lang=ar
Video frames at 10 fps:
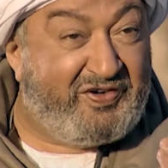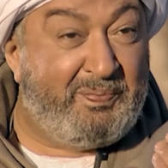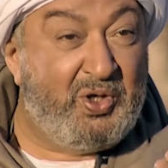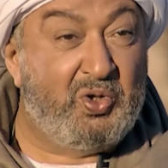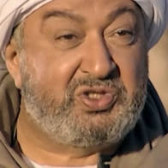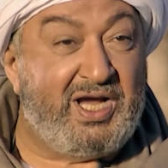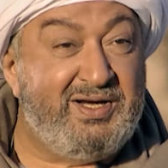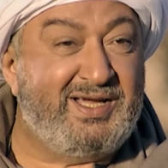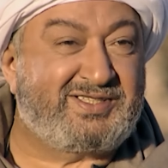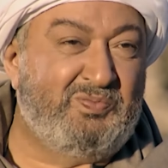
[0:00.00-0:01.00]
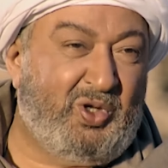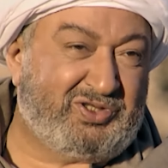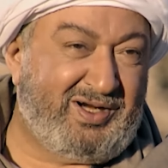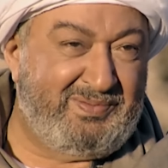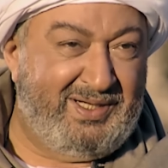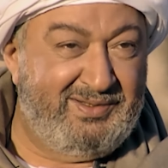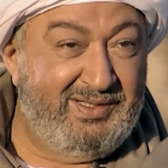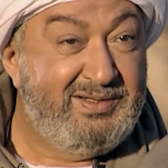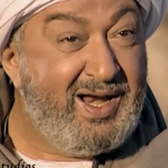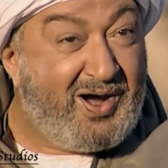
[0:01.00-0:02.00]
في البيوت زي الناس المحترمه
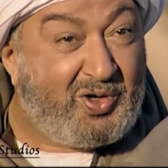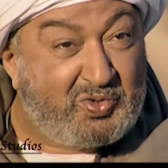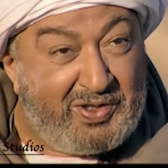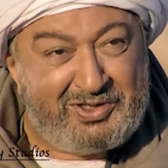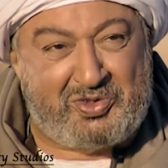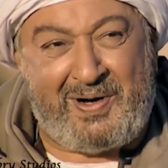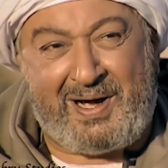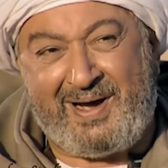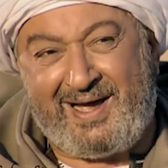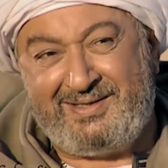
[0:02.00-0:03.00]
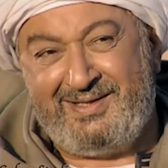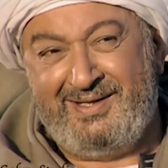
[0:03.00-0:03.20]
ناخد وندوا مع بعض